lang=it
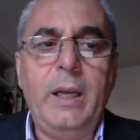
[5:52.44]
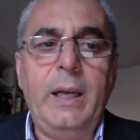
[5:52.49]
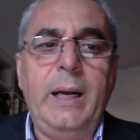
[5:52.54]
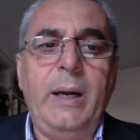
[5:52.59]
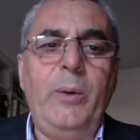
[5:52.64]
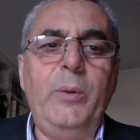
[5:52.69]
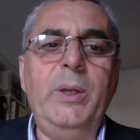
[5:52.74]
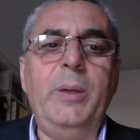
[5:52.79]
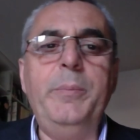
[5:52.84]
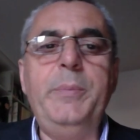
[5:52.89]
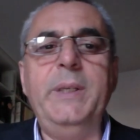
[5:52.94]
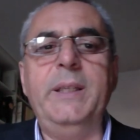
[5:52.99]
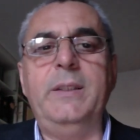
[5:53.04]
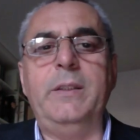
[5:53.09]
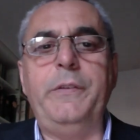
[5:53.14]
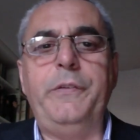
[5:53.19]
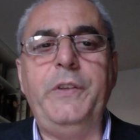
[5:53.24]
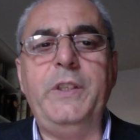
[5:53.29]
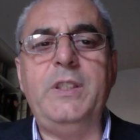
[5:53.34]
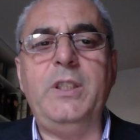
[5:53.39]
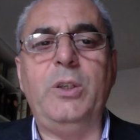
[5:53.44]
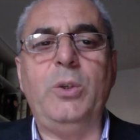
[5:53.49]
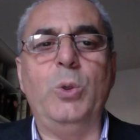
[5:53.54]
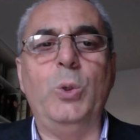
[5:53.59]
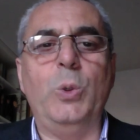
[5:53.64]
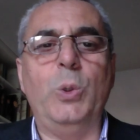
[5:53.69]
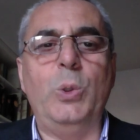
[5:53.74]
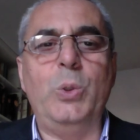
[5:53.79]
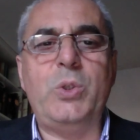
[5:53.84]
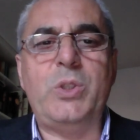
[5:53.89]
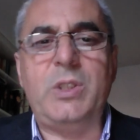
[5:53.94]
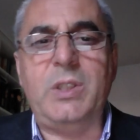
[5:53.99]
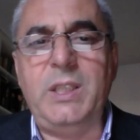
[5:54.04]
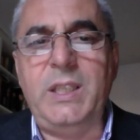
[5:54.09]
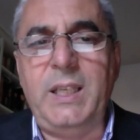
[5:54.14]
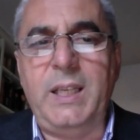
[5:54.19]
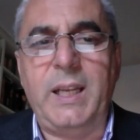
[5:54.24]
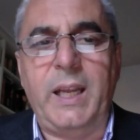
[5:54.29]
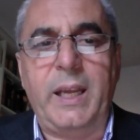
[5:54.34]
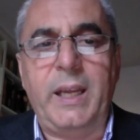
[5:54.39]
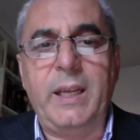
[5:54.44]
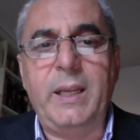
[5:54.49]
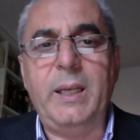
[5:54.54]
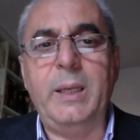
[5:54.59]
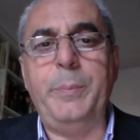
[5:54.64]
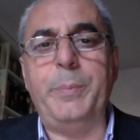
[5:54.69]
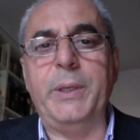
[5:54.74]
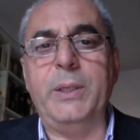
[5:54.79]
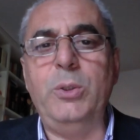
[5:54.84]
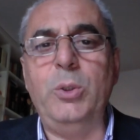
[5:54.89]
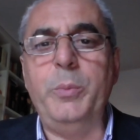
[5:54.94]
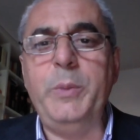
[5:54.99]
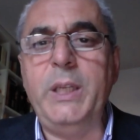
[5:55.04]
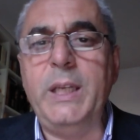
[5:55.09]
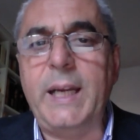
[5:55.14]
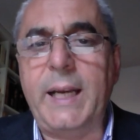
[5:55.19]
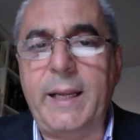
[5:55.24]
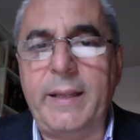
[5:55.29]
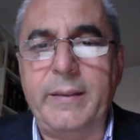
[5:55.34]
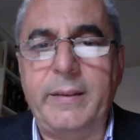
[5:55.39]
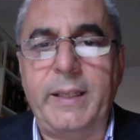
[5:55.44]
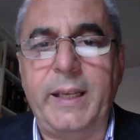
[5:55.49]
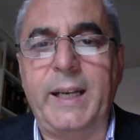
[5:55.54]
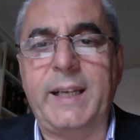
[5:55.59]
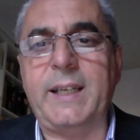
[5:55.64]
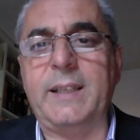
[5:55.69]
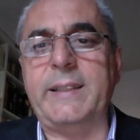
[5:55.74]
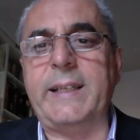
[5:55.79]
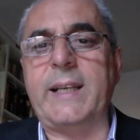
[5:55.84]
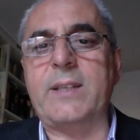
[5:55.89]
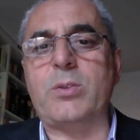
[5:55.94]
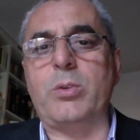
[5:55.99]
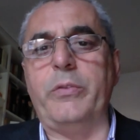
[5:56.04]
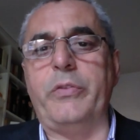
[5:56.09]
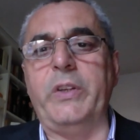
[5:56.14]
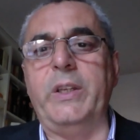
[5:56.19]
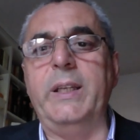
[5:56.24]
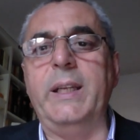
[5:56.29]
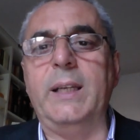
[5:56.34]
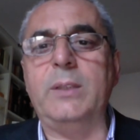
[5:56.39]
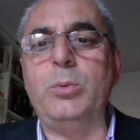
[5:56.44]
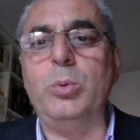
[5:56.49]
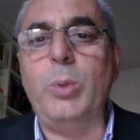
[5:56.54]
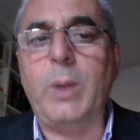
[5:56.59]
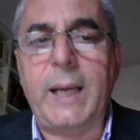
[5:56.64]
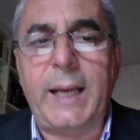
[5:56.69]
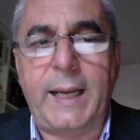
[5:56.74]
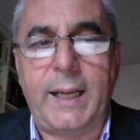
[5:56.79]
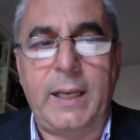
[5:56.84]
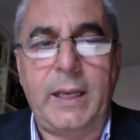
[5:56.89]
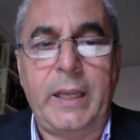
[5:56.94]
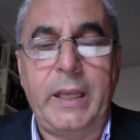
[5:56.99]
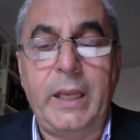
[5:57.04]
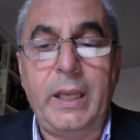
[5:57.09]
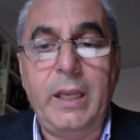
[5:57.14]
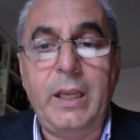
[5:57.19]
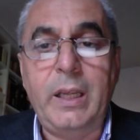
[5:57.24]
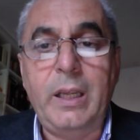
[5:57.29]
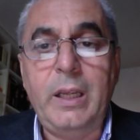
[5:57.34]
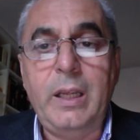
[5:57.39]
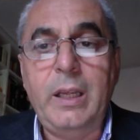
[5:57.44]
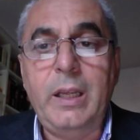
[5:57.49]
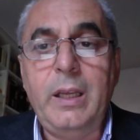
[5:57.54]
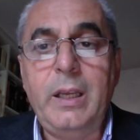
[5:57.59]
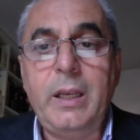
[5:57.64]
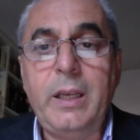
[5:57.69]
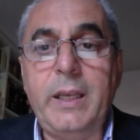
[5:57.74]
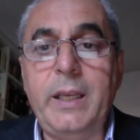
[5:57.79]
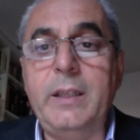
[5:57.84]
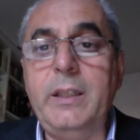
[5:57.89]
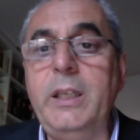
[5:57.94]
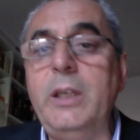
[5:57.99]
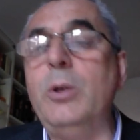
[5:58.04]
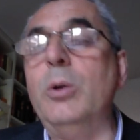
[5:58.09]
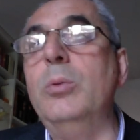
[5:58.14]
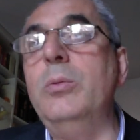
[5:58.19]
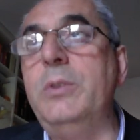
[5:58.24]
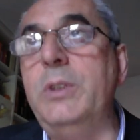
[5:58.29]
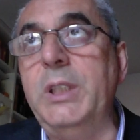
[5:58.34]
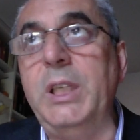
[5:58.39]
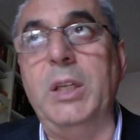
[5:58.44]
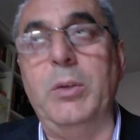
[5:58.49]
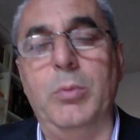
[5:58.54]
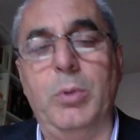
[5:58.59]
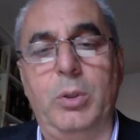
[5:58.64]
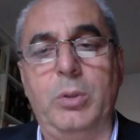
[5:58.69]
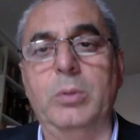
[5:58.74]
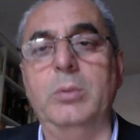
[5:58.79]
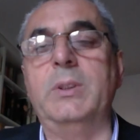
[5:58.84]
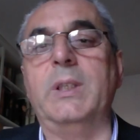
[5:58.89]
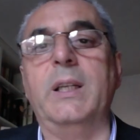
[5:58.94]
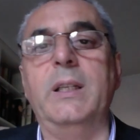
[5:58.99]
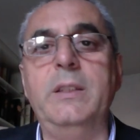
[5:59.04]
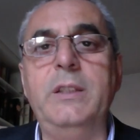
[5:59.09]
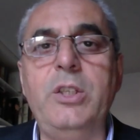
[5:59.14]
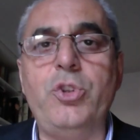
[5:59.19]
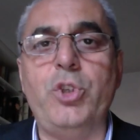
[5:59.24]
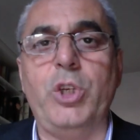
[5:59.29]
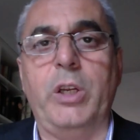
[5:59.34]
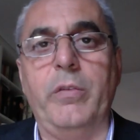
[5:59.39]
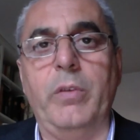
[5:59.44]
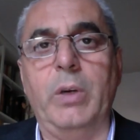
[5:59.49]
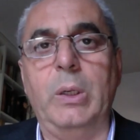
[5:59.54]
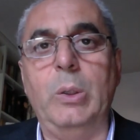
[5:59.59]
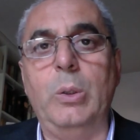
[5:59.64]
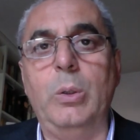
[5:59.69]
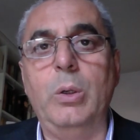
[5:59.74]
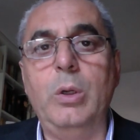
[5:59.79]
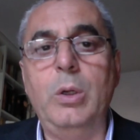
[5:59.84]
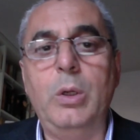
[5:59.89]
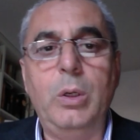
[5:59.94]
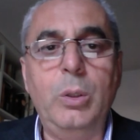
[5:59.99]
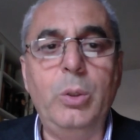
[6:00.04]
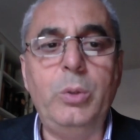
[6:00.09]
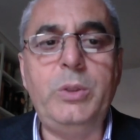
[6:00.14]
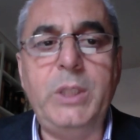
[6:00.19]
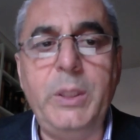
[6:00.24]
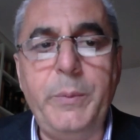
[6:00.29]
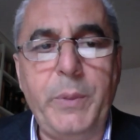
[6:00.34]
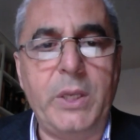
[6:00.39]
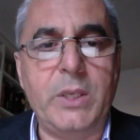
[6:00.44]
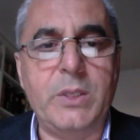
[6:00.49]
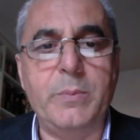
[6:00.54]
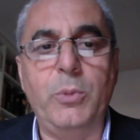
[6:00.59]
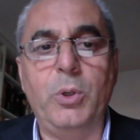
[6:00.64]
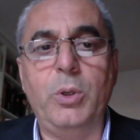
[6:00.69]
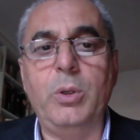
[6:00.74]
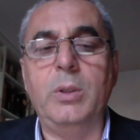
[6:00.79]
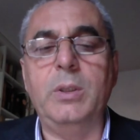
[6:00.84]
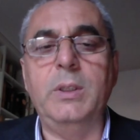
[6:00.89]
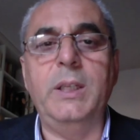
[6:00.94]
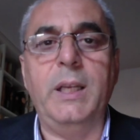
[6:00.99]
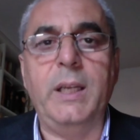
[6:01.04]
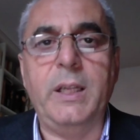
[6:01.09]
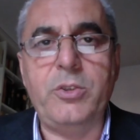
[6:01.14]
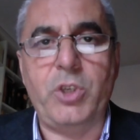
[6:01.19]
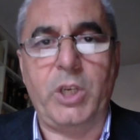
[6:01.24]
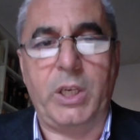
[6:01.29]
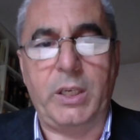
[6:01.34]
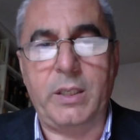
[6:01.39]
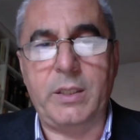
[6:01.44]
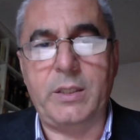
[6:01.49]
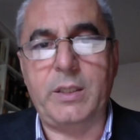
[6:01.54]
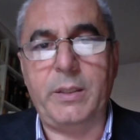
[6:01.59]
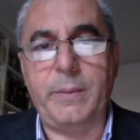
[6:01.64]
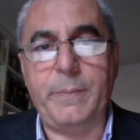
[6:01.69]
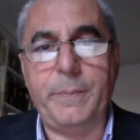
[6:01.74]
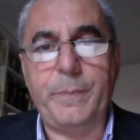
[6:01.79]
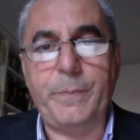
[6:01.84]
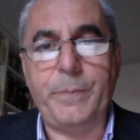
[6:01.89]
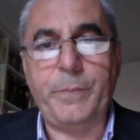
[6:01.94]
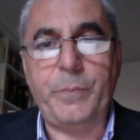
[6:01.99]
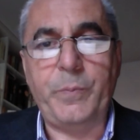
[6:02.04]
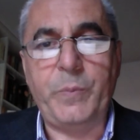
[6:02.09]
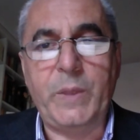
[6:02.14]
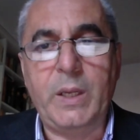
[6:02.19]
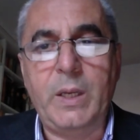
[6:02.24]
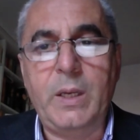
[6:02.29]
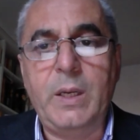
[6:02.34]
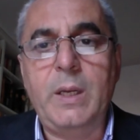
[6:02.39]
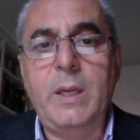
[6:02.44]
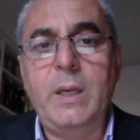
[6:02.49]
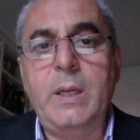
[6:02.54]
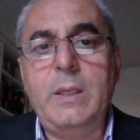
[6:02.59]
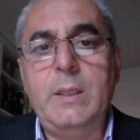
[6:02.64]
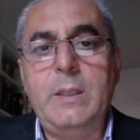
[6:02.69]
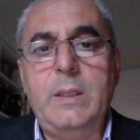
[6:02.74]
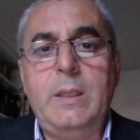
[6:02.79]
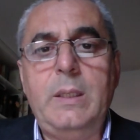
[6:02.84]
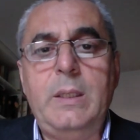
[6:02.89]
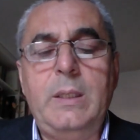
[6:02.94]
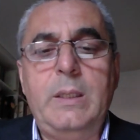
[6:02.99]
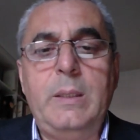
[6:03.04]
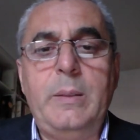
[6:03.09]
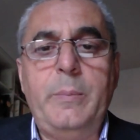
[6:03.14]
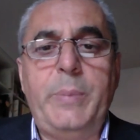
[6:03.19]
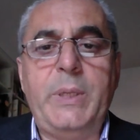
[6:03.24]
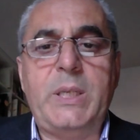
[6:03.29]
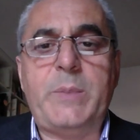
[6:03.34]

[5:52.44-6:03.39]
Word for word: a un ambiente fisico ostile e predominante, a catastrofi naturali che di continuo contraddicevano l'ottimismo della Genesi. Per